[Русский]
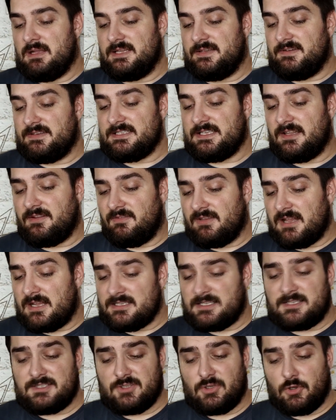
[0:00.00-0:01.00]

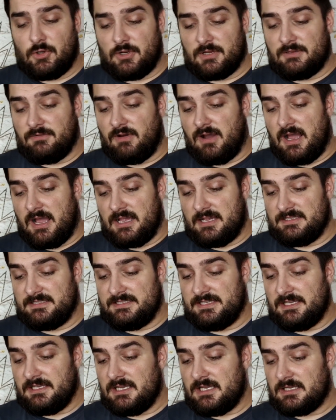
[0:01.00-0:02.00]
212-42.
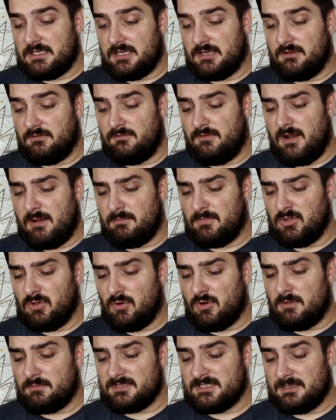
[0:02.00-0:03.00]
«Зенит» во
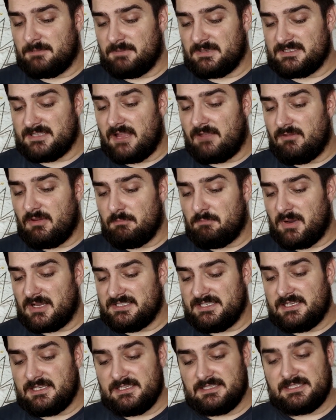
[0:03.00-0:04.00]
многом сопоставим по
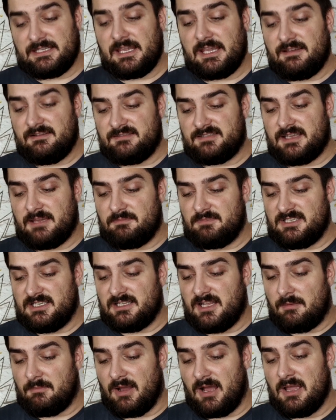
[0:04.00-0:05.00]
силе с киевским
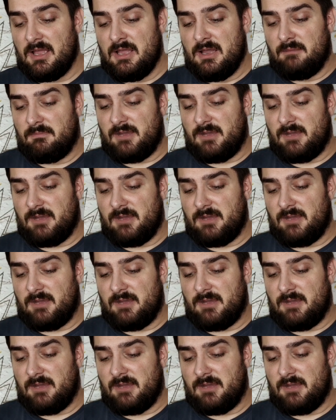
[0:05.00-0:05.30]
«Динамо».